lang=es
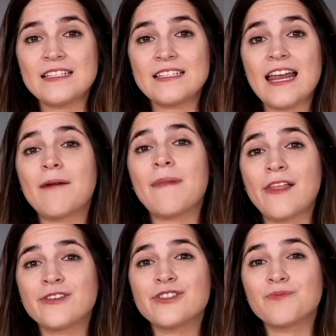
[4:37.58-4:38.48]
Ser
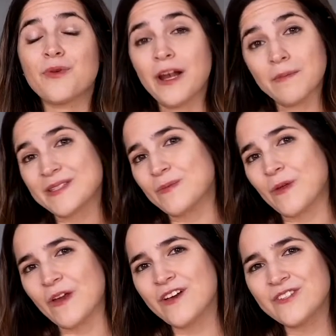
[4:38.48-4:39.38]
amados por el
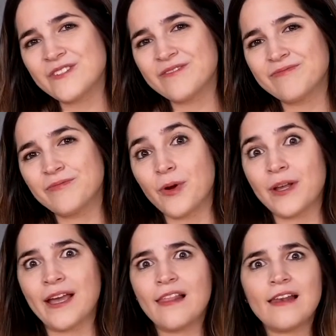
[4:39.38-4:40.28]
mismo Dios,
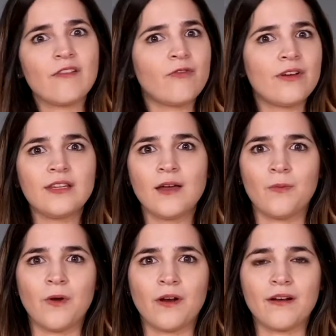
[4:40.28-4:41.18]
porque Él es la fuente de
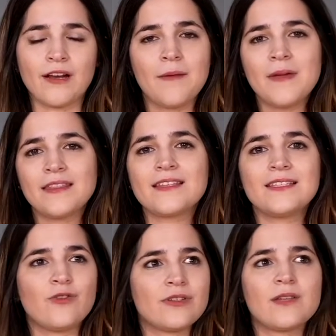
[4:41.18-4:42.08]
amor. Realmente
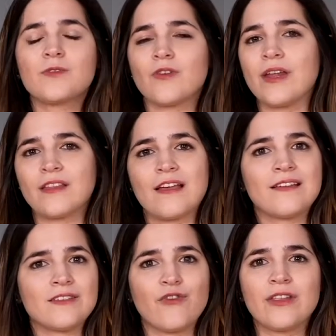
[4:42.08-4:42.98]
si no estamos
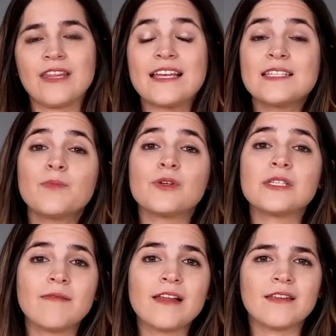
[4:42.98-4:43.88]
conectados a esa fuente, es
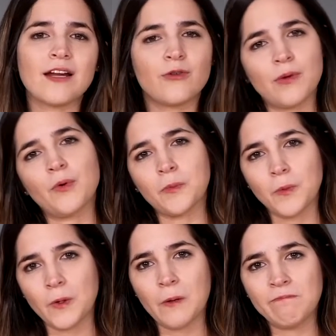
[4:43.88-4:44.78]
imposible entrar a un amor
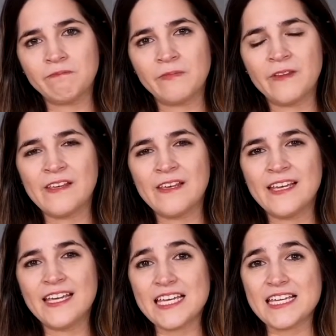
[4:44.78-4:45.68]
puro.
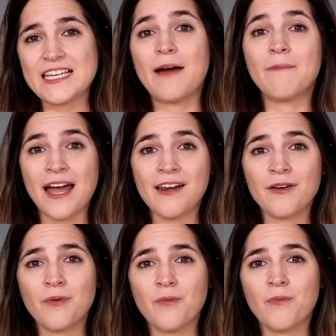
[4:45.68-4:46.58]
Y
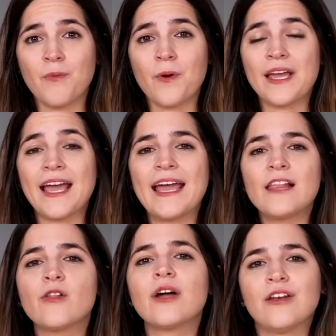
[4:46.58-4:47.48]
amar porque
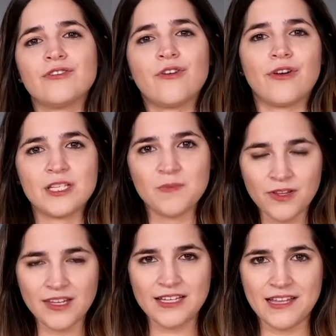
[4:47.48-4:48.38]
es lo que nos
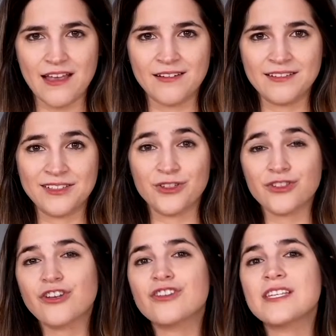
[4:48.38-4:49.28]
corresponde hacer.
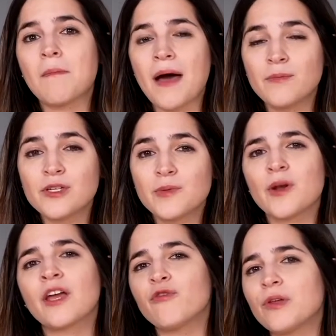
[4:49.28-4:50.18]
Nosotros amamos
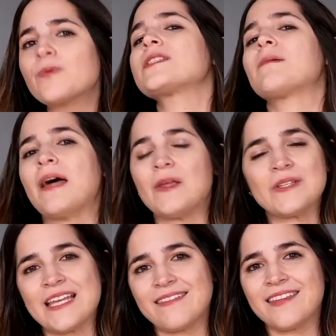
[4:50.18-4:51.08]
porque fuimos
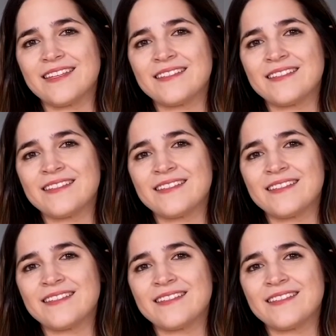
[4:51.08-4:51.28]
amados antes.